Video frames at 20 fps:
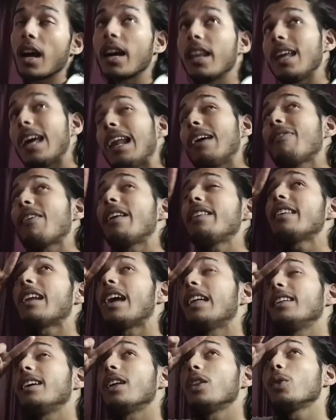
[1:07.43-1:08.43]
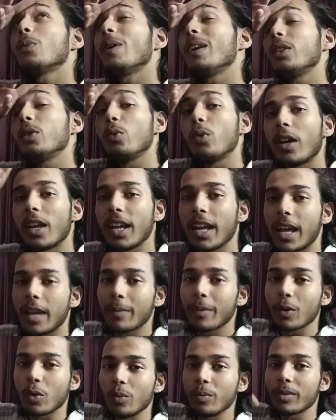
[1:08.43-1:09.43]
अगर ये वाला फैन चला दिया ना तो भाई धुआं ना यहीं
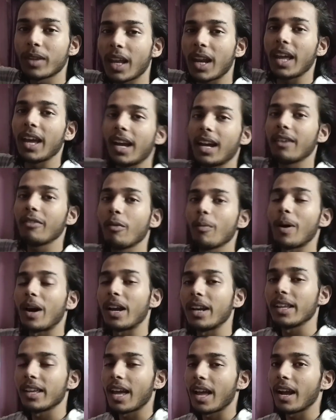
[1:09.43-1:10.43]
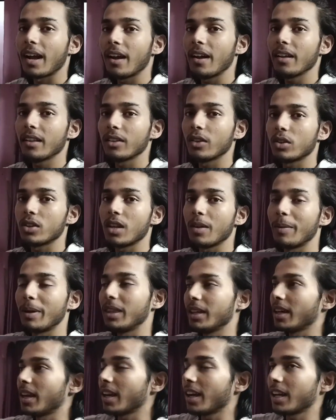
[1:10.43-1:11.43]
पे घूमता रहेगा वो बाहर नहीं जाएगा तो इसलिए
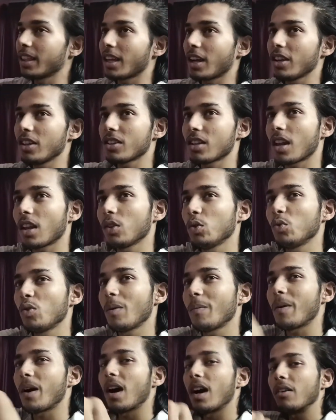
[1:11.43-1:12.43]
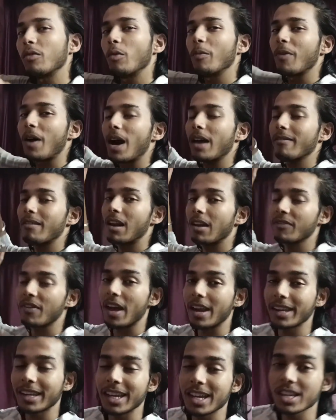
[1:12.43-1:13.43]
बंद कर रखा ताकि सारा धुआं बाहर वो बाहर वाला
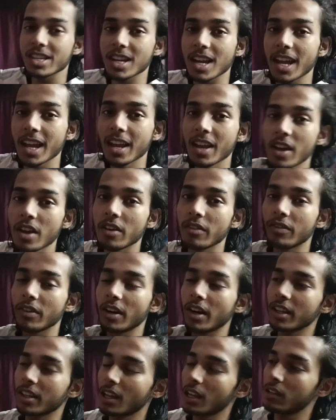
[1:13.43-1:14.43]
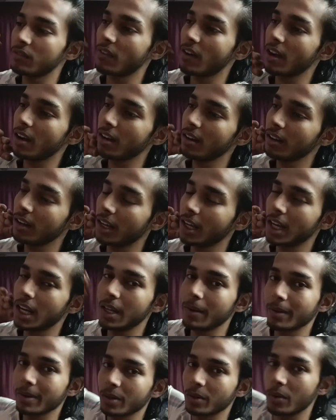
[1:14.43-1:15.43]
फैन खींच ले फिर एडजस्ट फैन
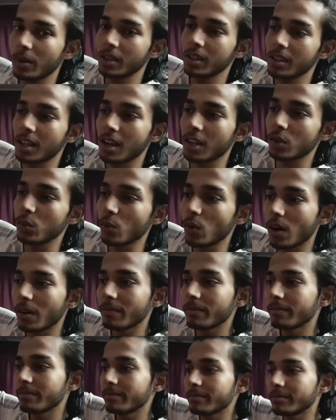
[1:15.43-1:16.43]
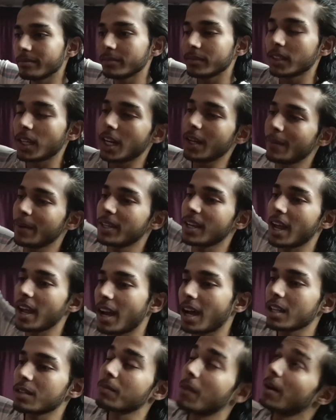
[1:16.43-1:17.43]
गली में छोड़ दे सारा धुआं गली में जाए
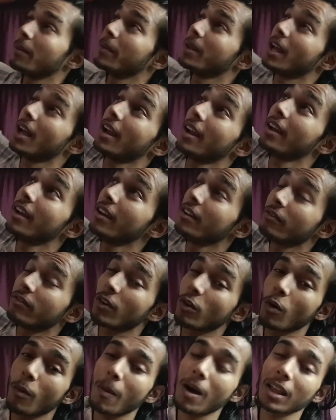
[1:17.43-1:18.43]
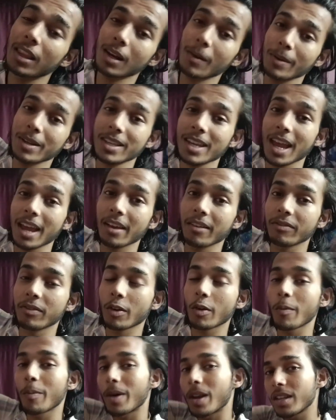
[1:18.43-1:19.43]
आसमान में जाए फिर वो बादल बन जाए
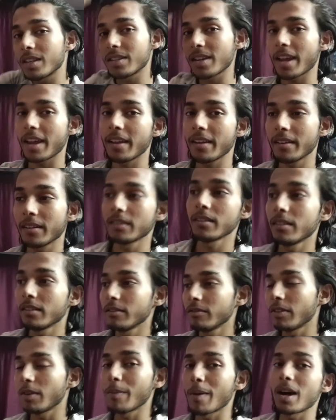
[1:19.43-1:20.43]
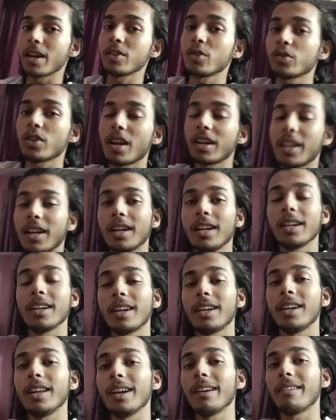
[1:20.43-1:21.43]
फिर वो बरस जाए फिर बारिश हो जाए ठंडी
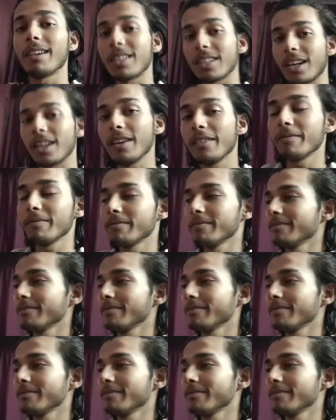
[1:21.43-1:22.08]
ठंडी हवा चले